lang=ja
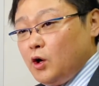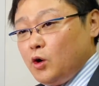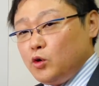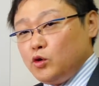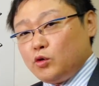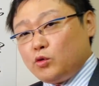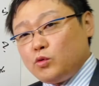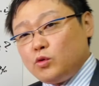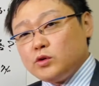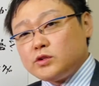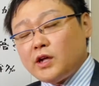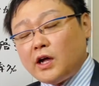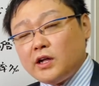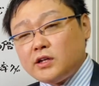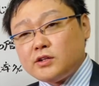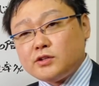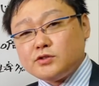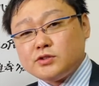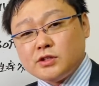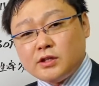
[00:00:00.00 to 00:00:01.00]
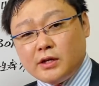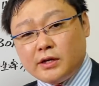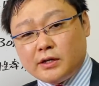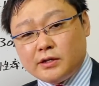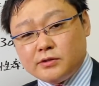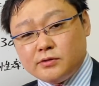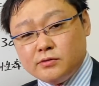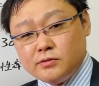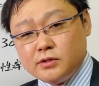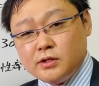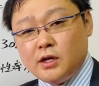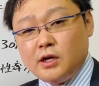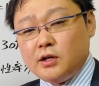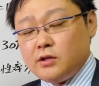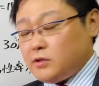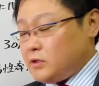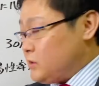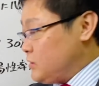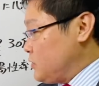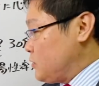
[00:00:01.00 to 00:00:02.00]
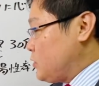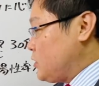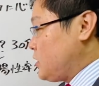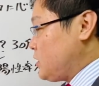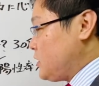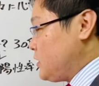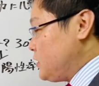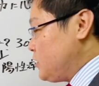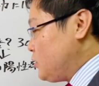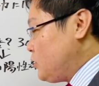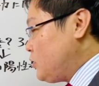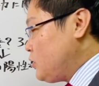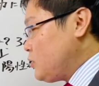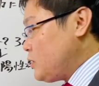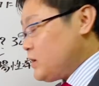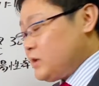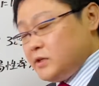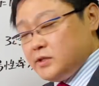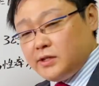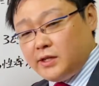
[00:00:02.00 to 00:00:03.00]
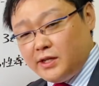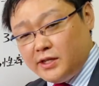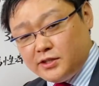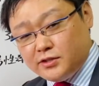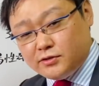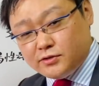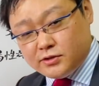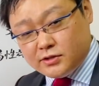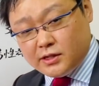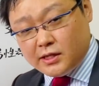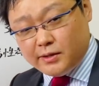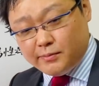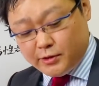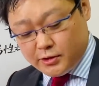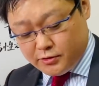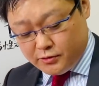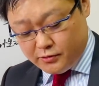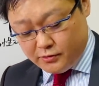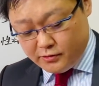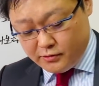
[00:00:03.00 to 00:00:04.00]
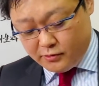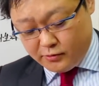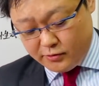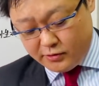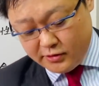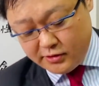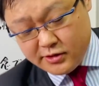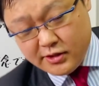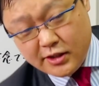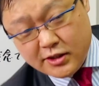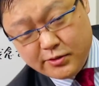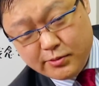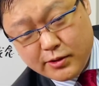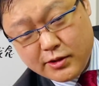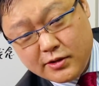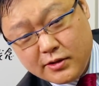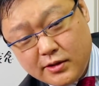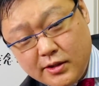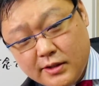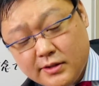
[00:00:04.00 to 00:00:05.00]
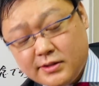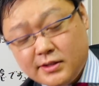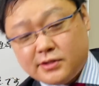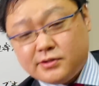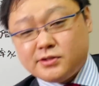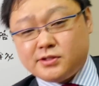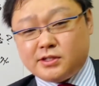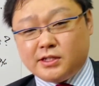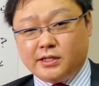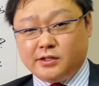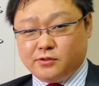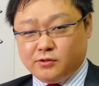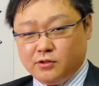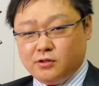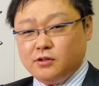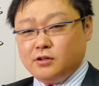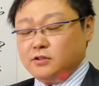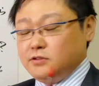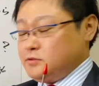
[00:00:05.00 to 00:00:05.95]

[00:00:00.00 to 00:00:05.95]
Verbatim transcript: いや答えてるじゃないかとだからこれはね日本語はね正しく使いましょうということで久しぶりに添削したいと